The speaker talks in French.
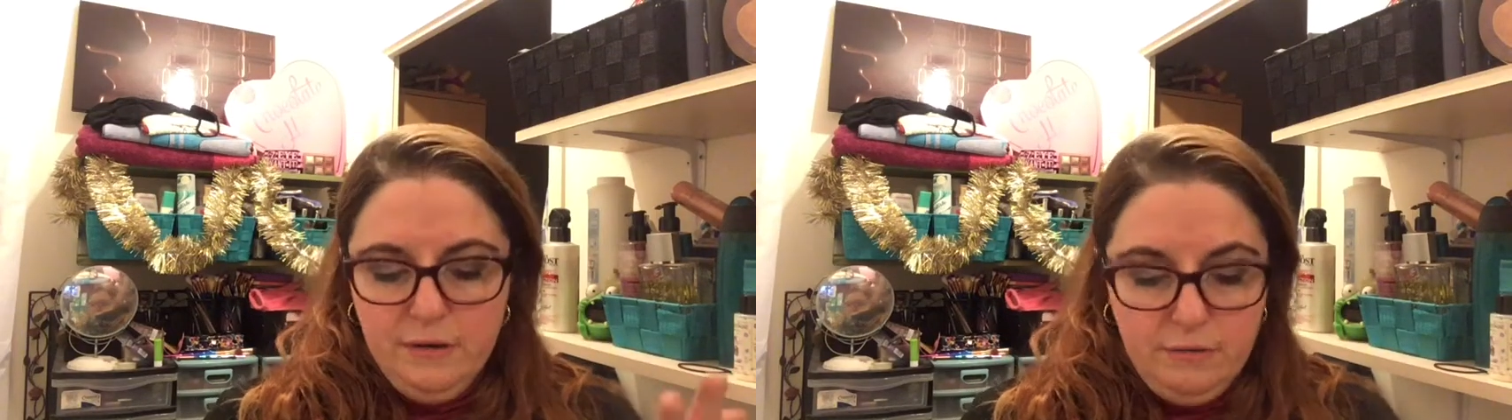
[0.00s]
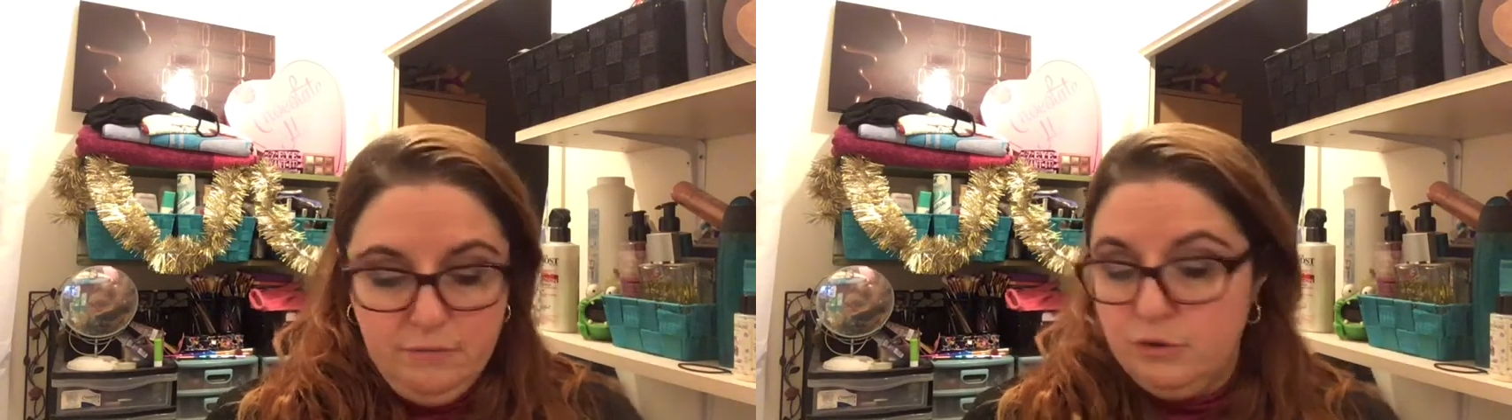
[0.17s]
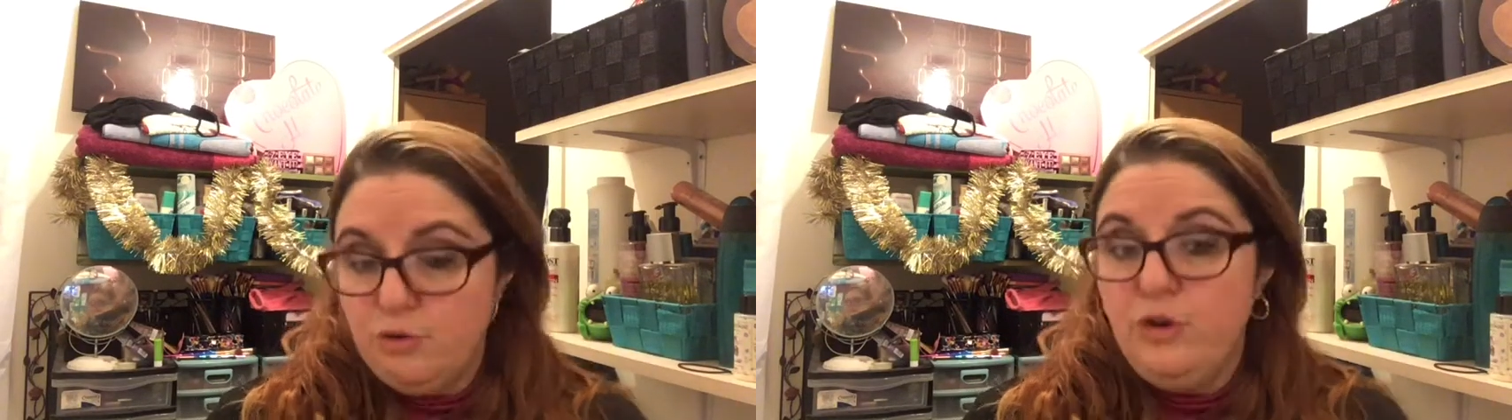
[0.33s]
euh,
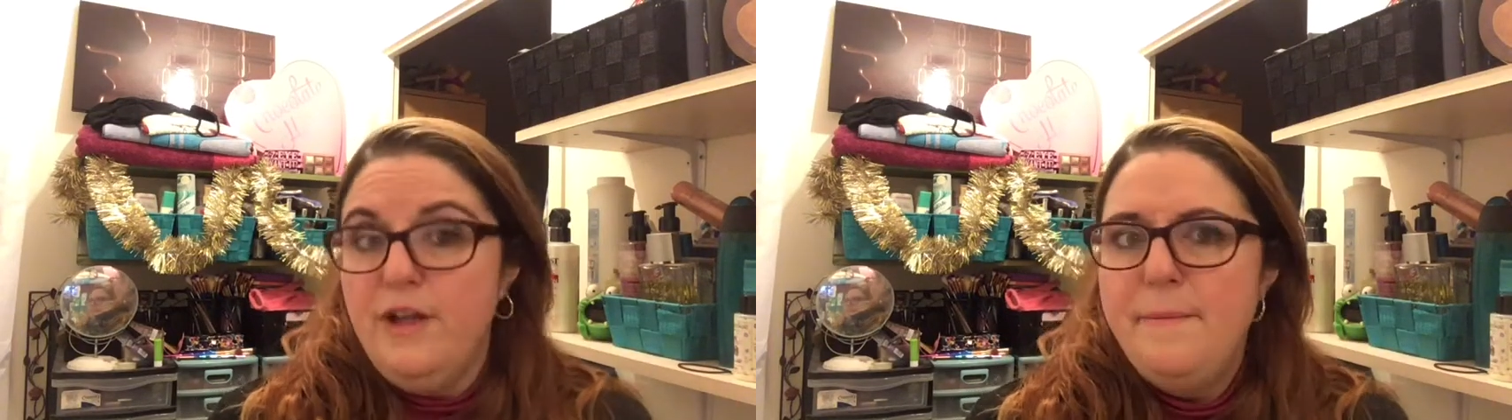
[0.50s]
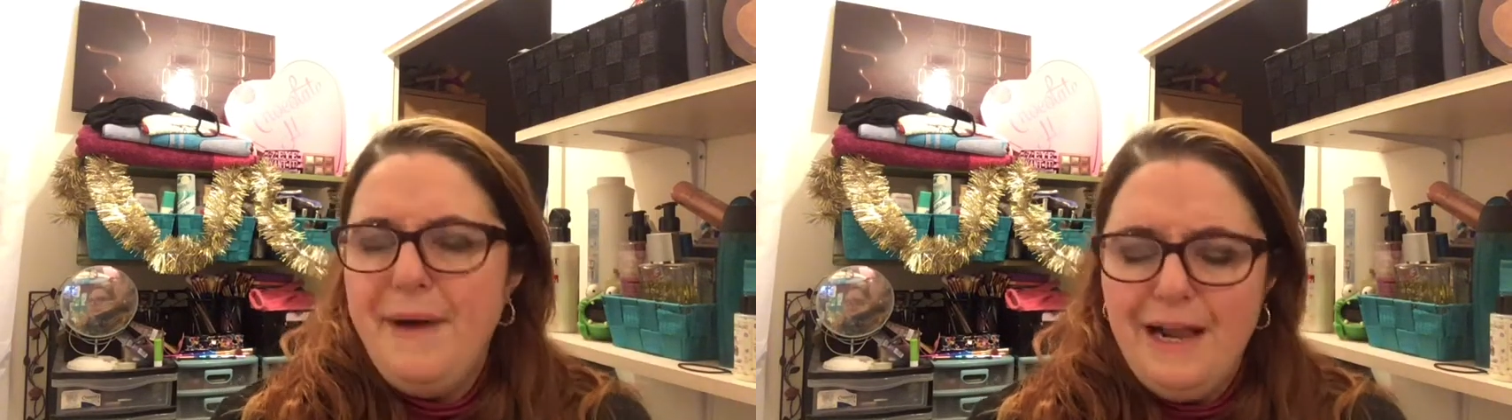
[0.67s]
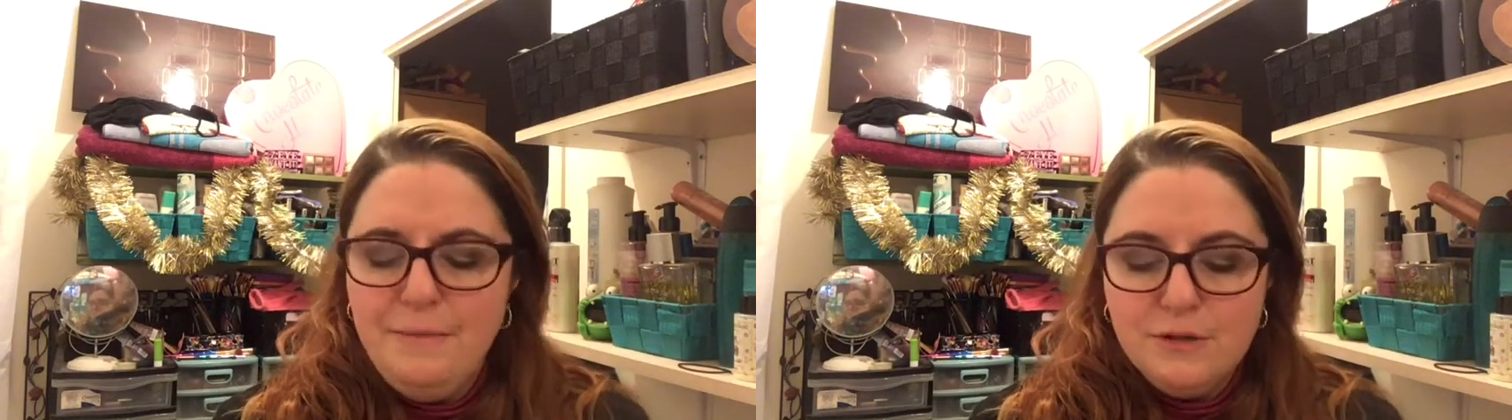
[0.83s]
parce que j'en avais
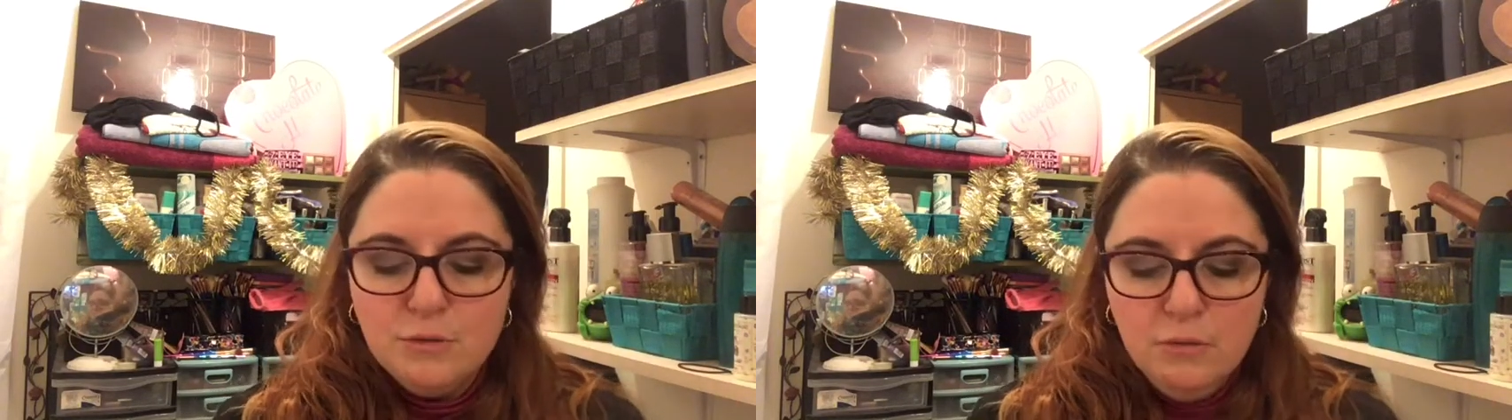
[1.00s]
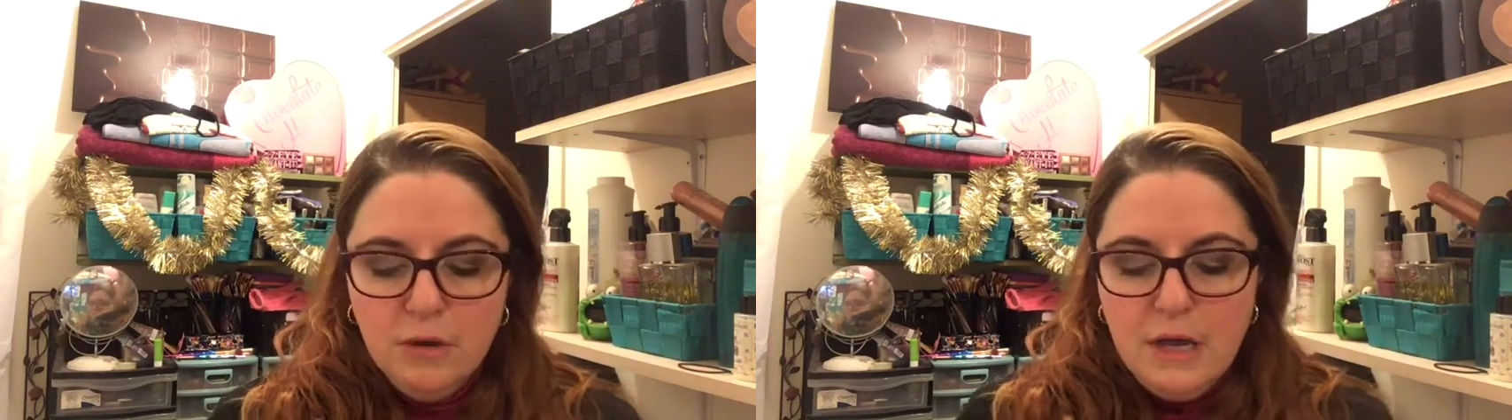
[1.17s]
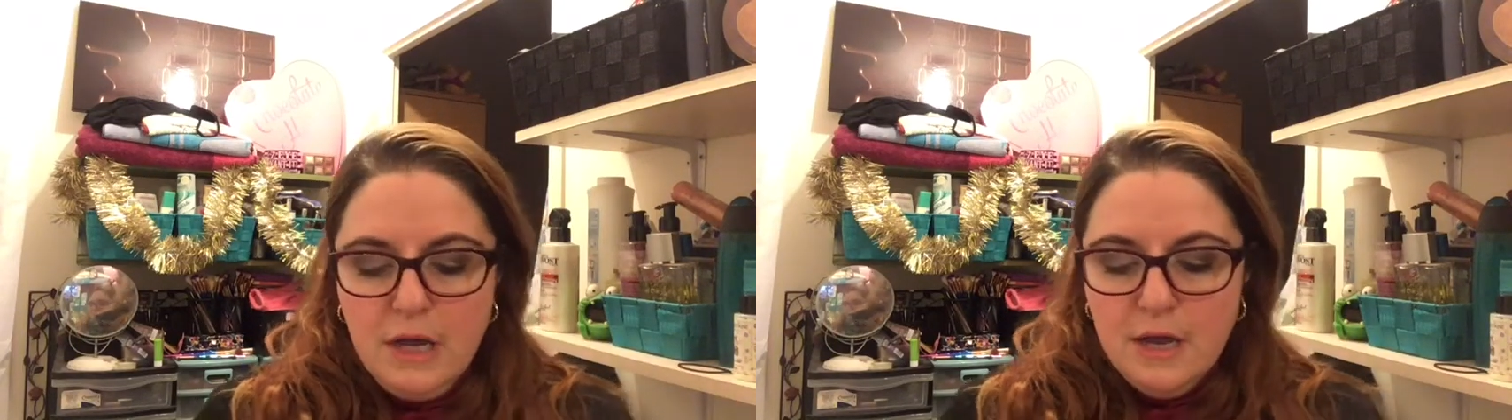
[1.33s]
pas à la maison,